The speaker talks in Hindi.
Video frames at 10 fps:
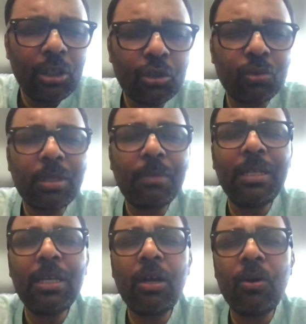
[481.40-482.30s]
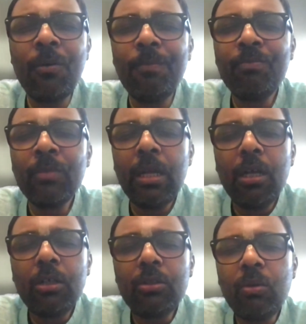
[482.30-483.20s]
वो यशोदा मैया हो
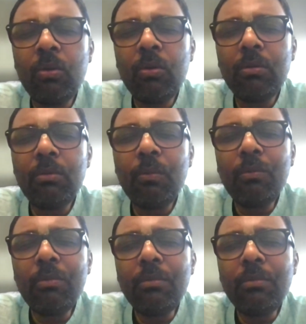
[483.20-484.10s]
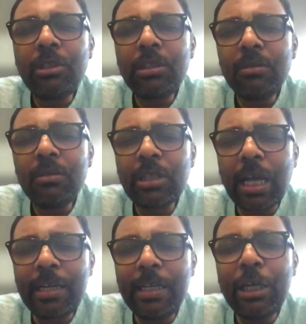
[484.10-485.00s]
तो
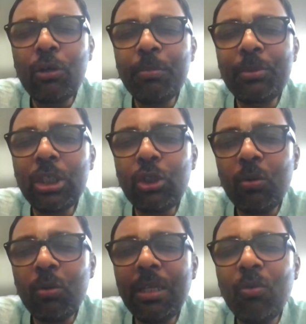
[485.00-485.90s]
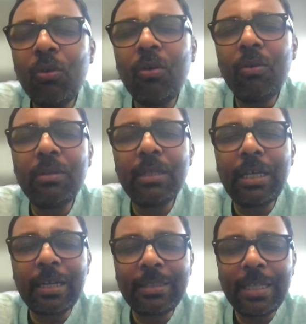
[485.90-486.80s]
शारीरिक रूप से जो भी वो
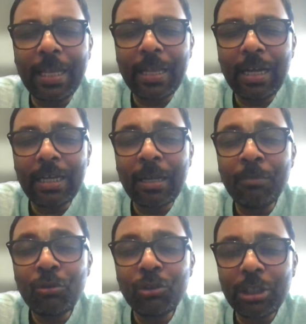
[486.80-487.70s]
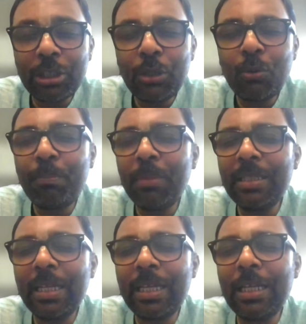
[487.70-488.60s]
कराते हैं अगर हम उनको शरीर रूप
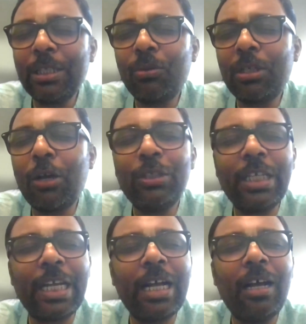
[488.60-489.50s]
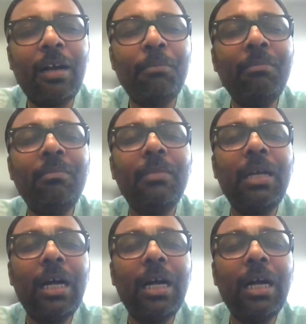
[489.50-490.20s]
में देखेंगे तो क्या हो जाएगा हम